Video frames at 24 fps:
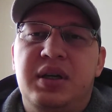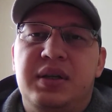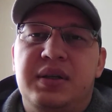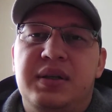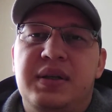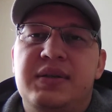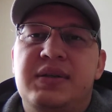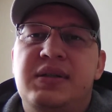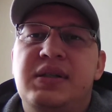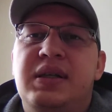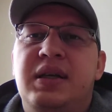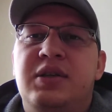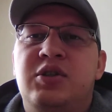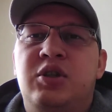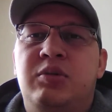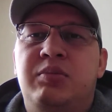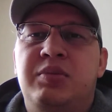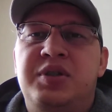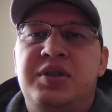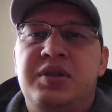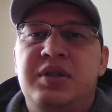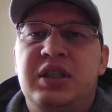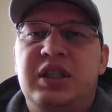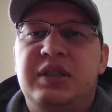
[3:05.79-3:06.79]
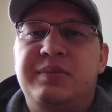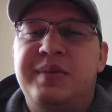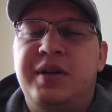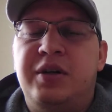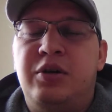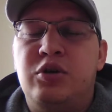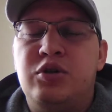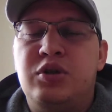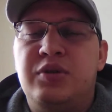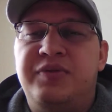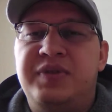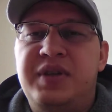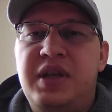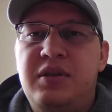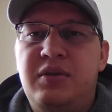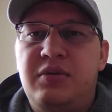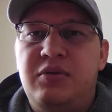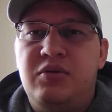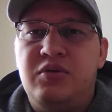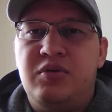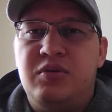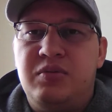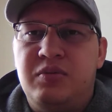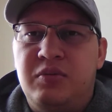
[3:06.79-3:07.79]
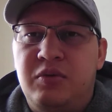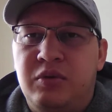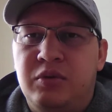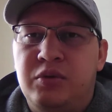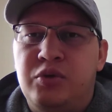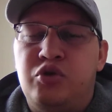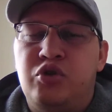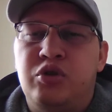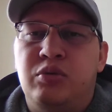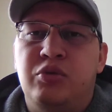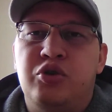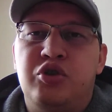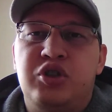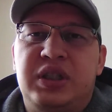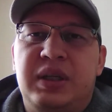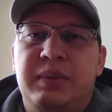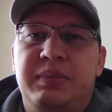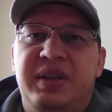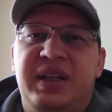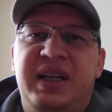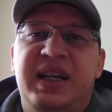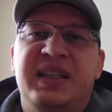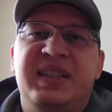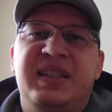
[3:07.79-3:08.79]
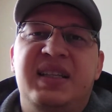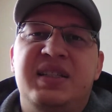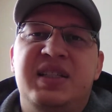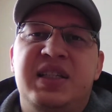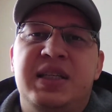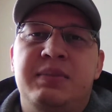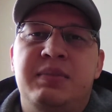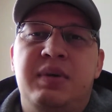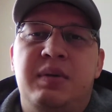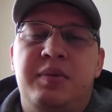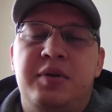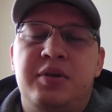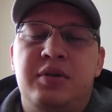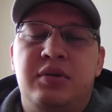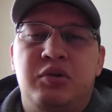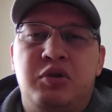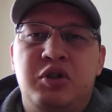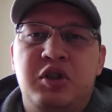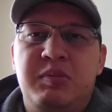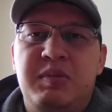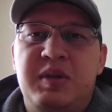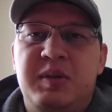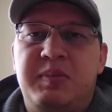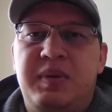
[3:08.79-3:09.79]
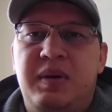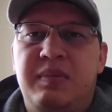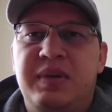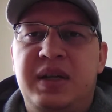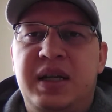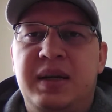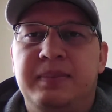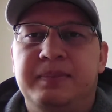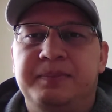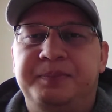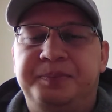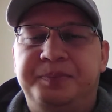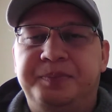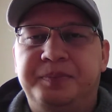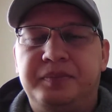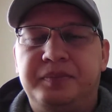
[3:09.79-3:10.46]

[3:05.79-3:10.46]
Если особо сильных морозов нет, то есть он еще может там до конца зимы прослужить без проблем.